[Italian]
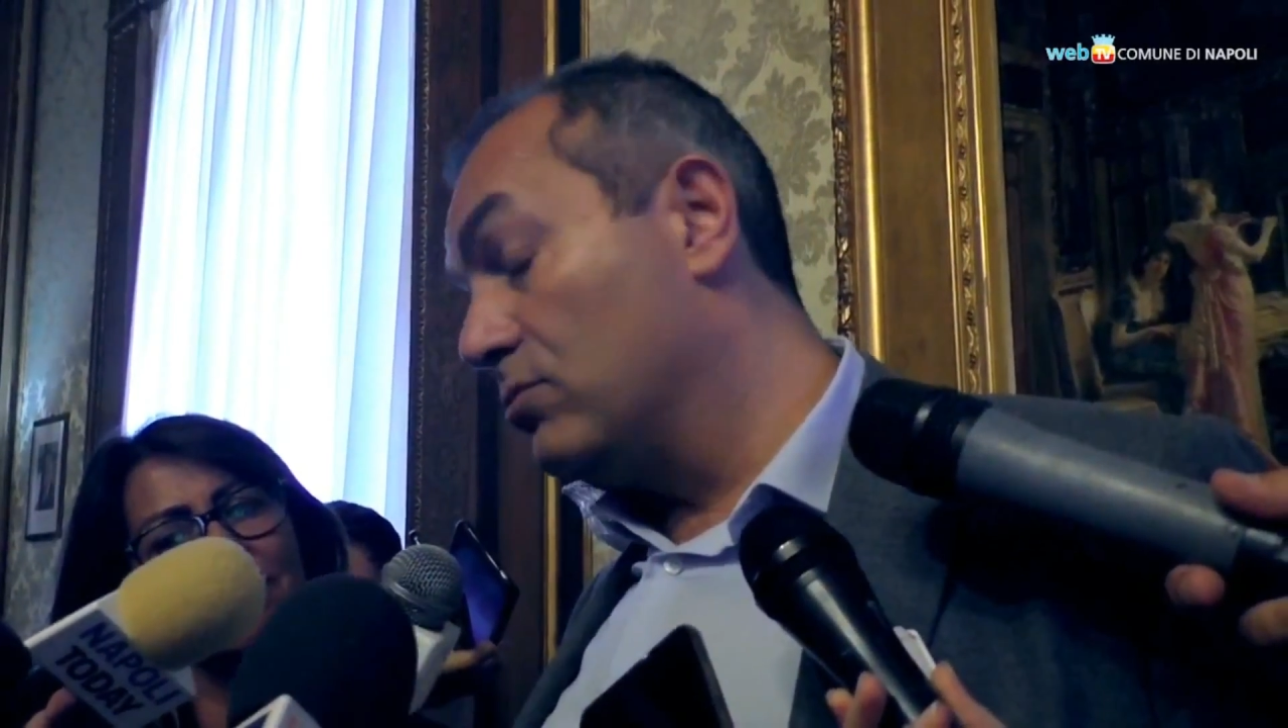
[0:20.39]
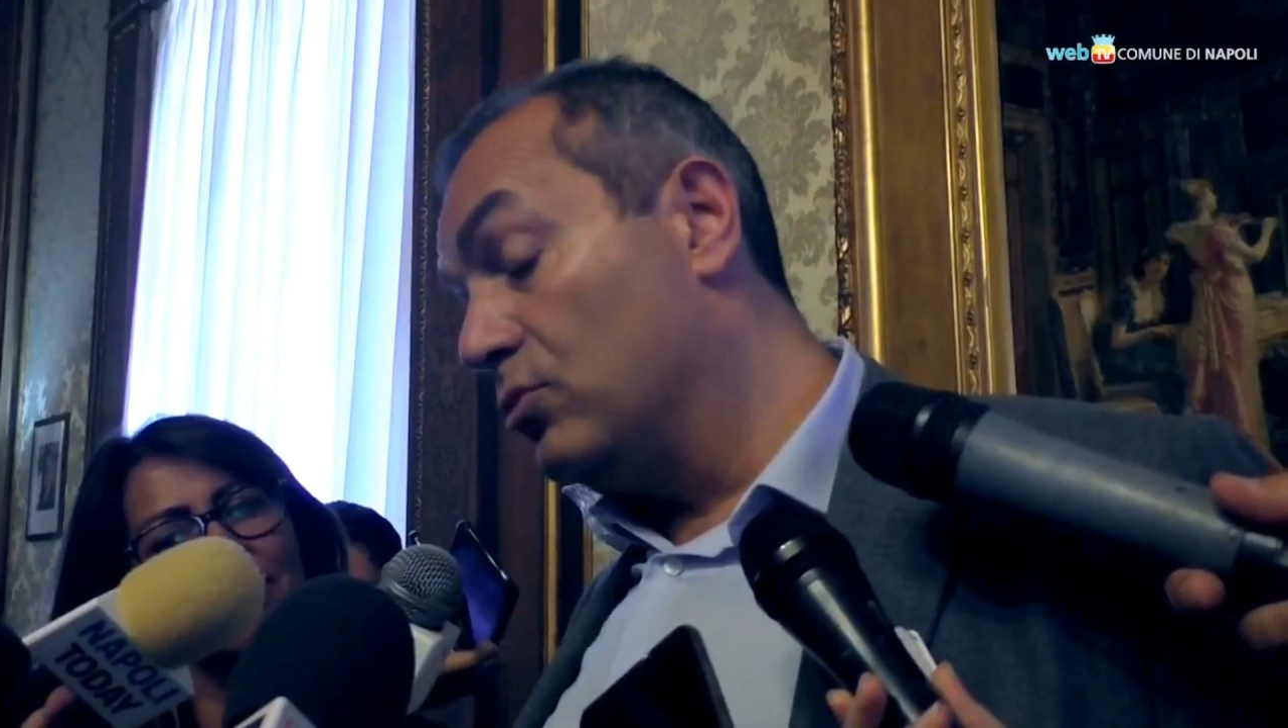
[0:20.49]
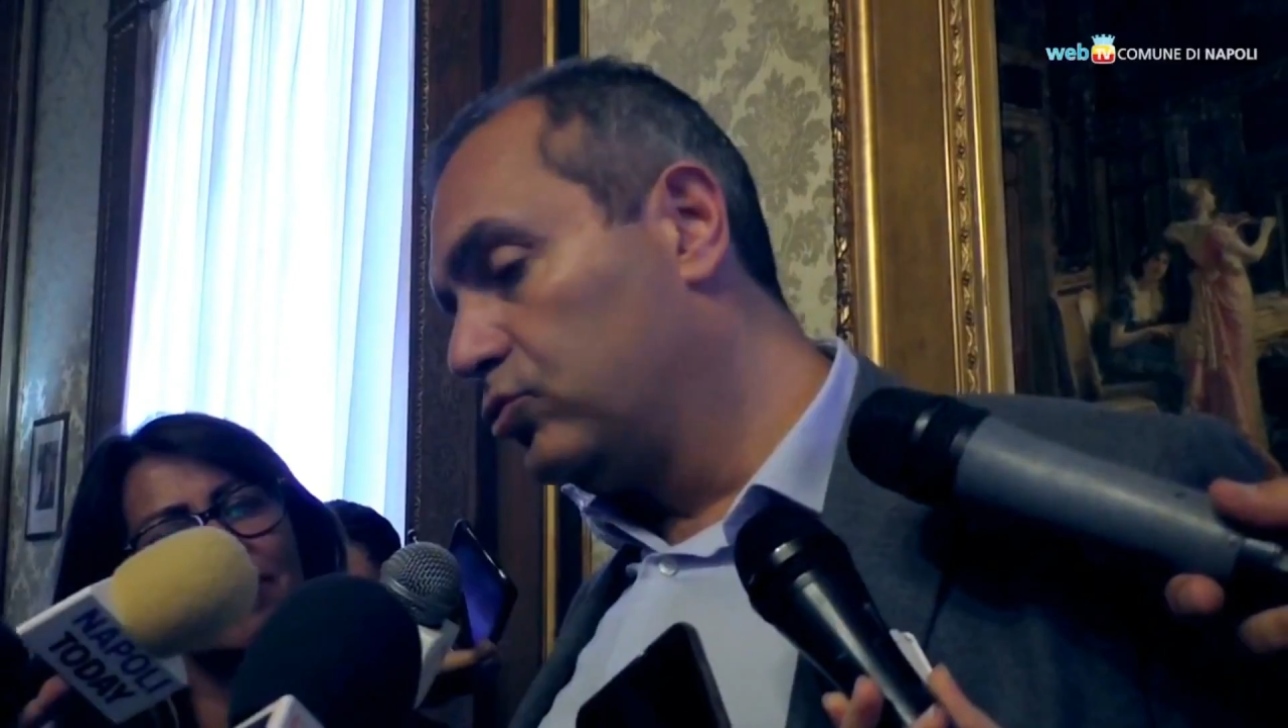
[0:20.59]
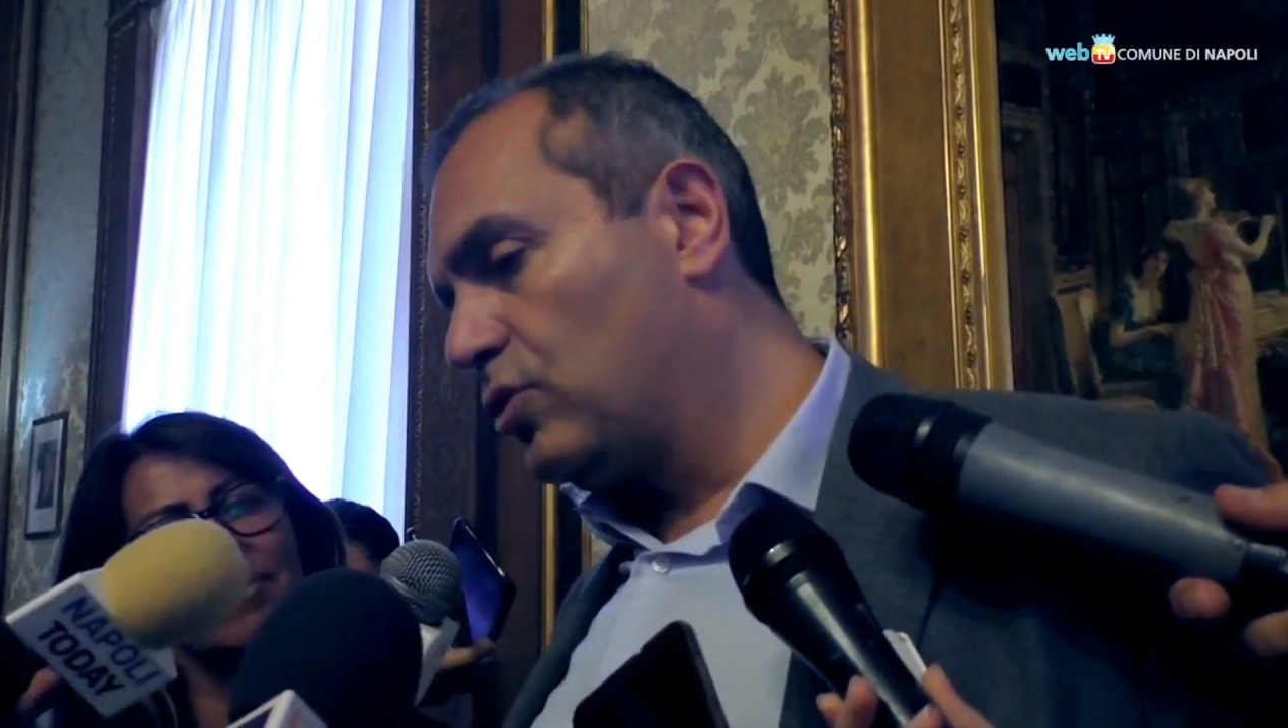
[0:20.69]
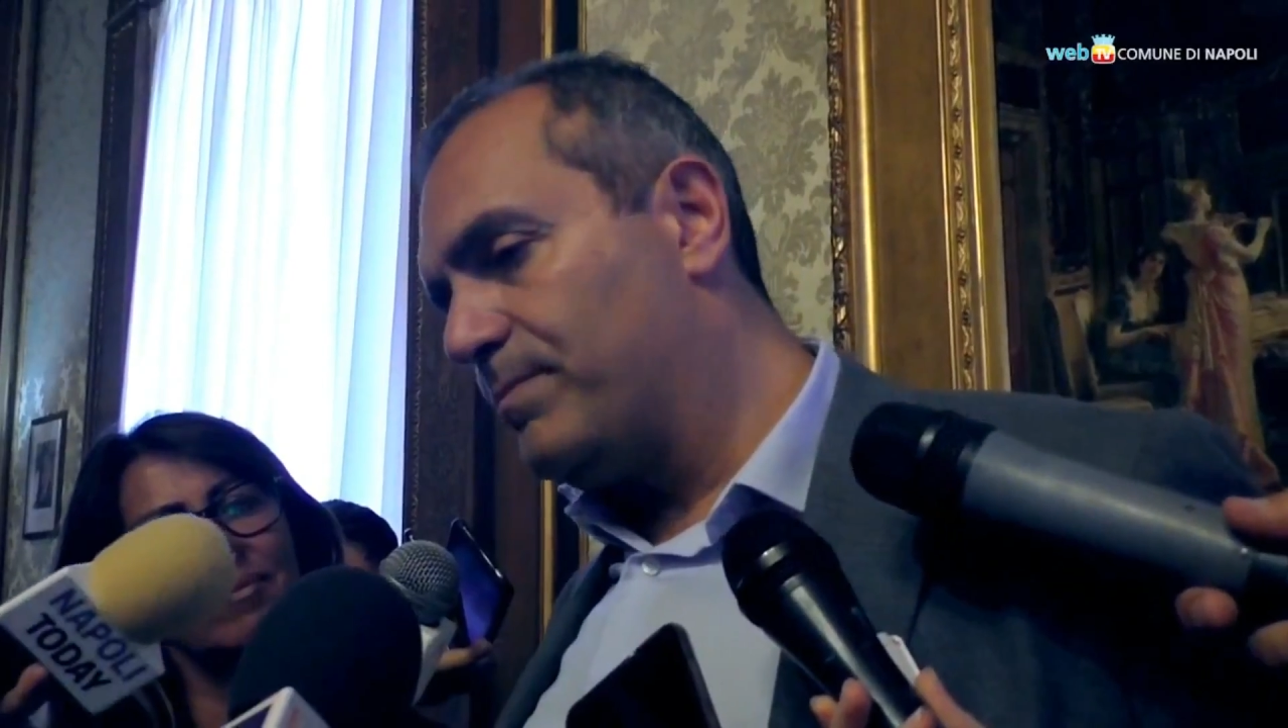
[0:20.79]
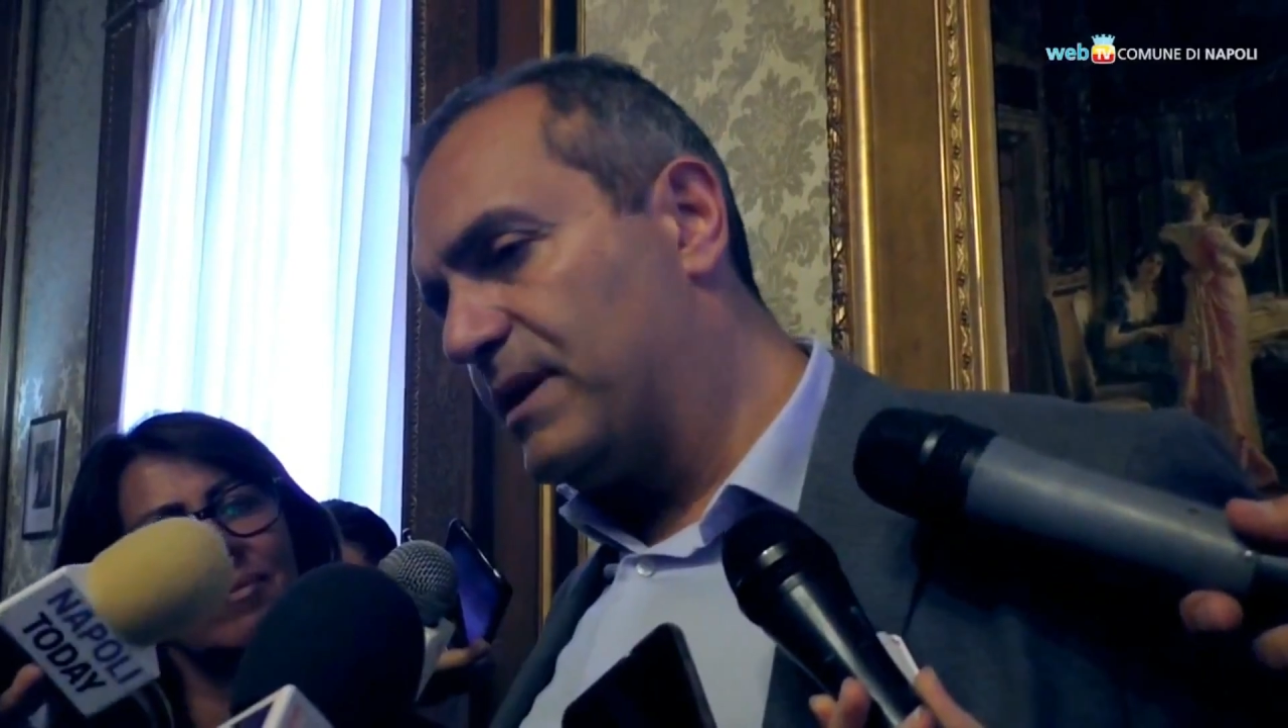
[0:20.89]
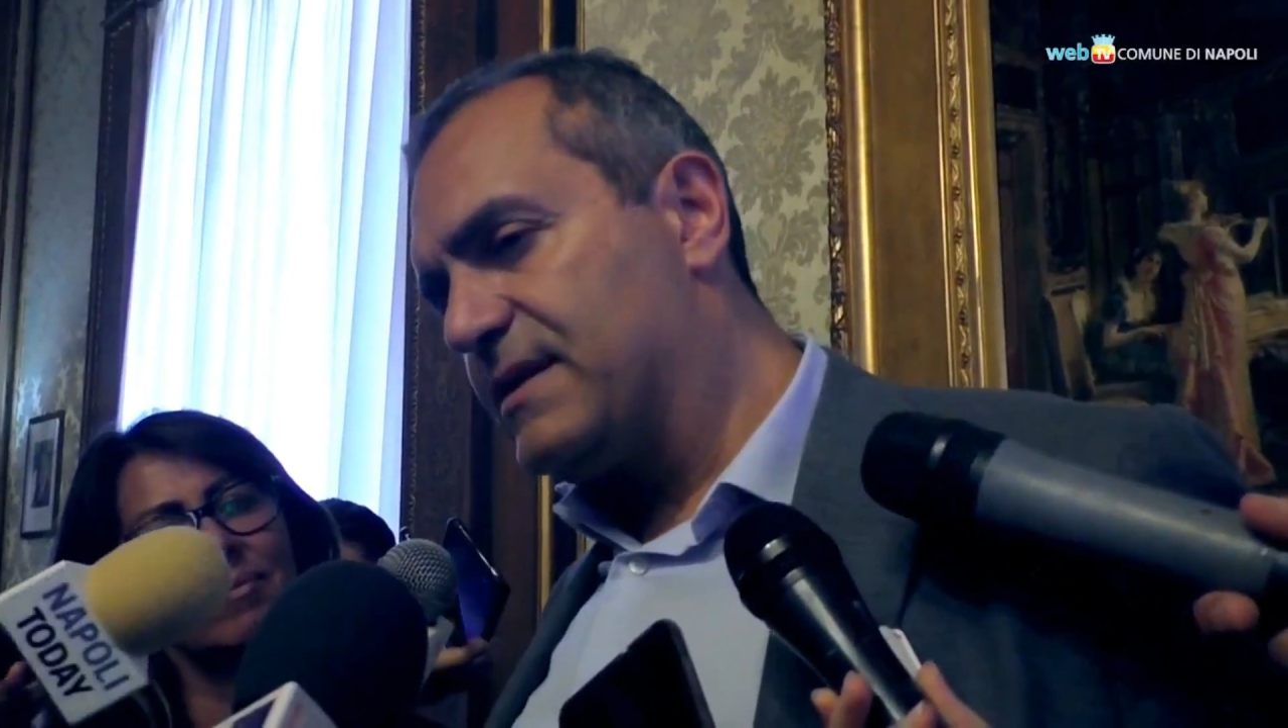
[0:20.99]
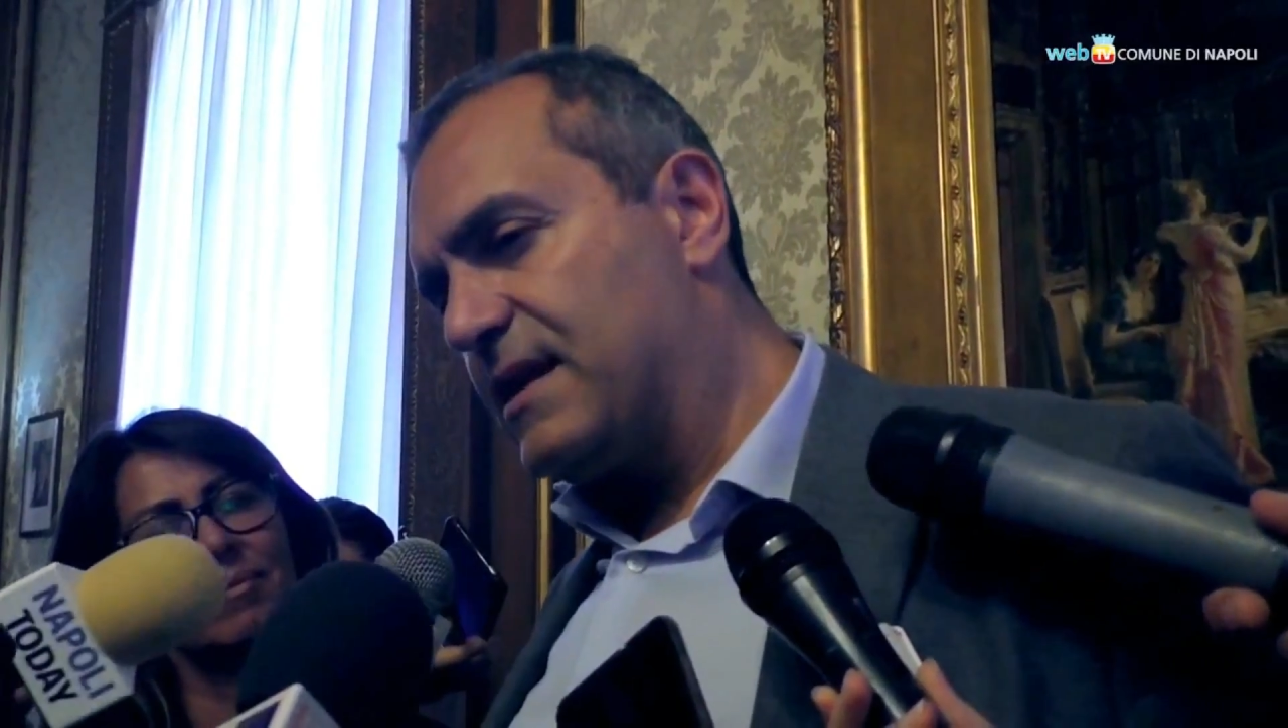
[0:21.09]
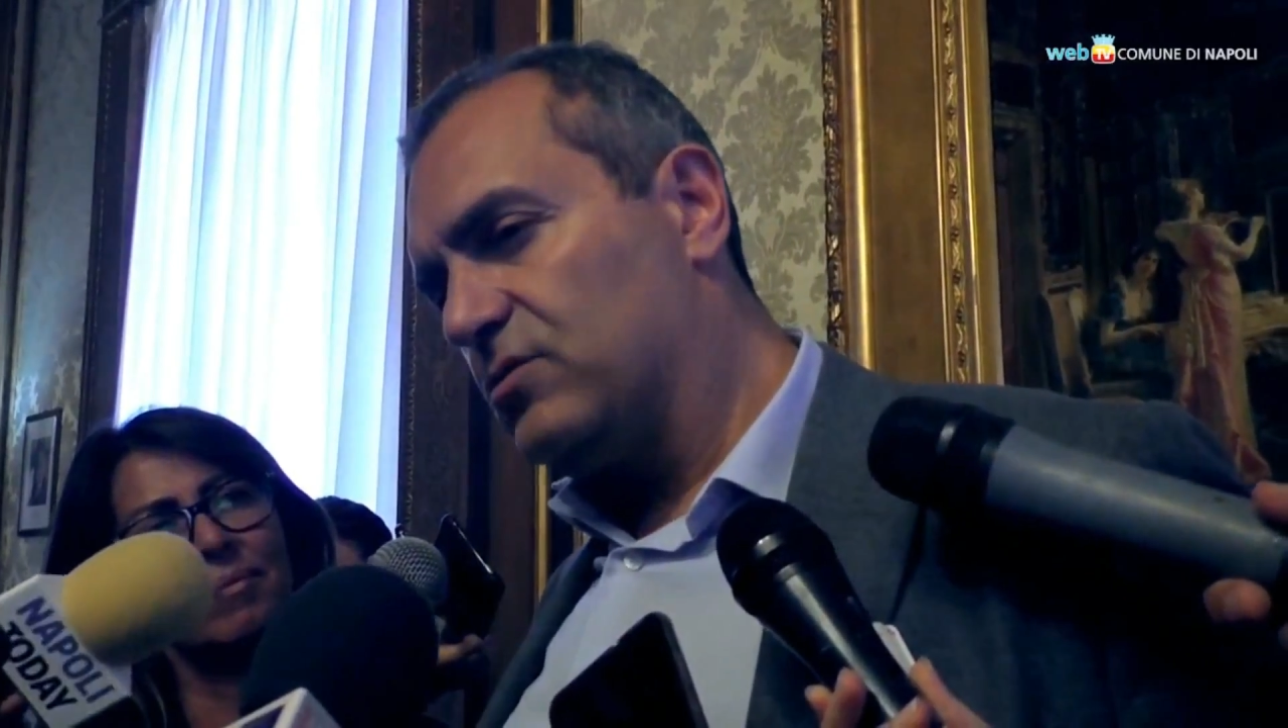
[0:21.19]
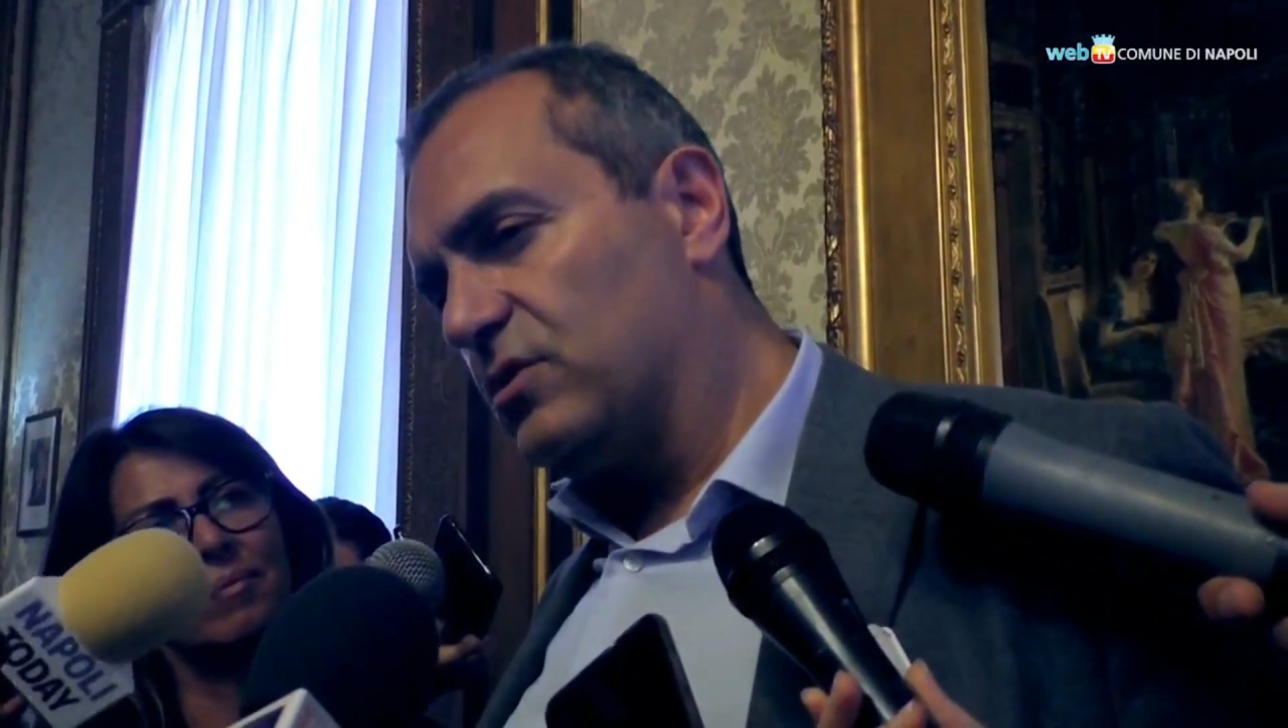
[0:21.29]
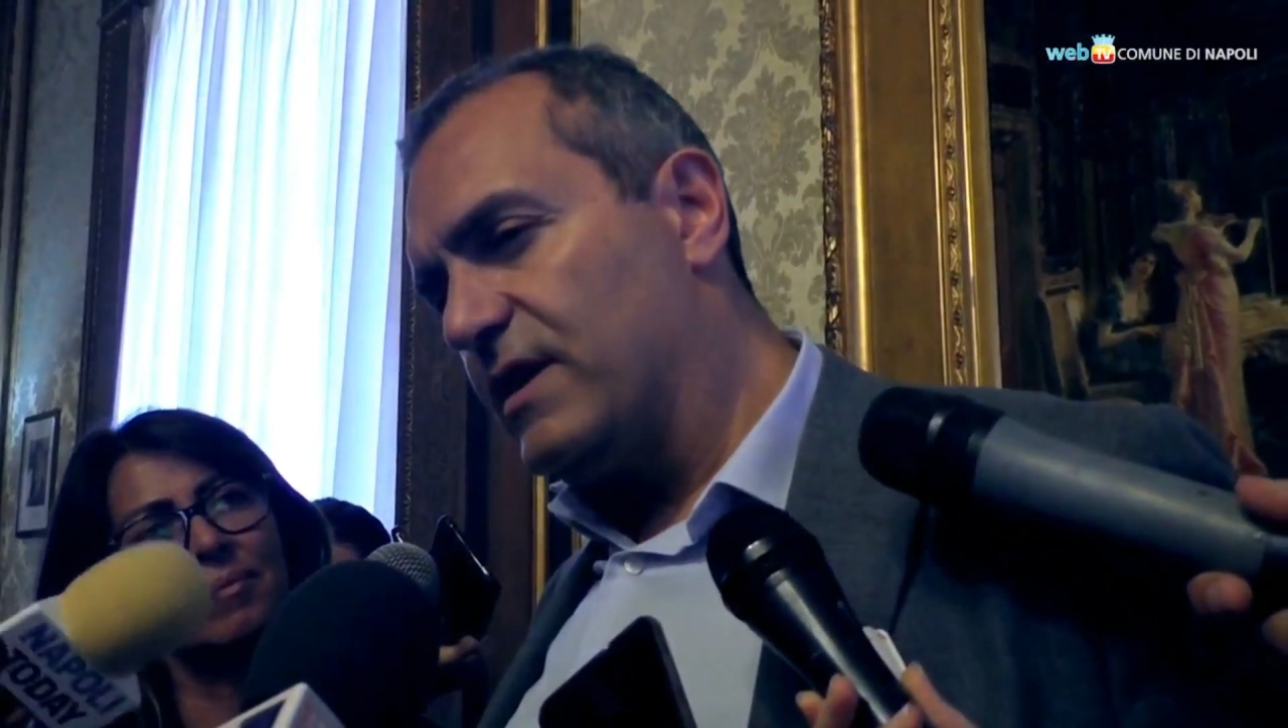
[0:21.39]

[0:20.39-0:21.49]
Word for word: ho molto apprezzato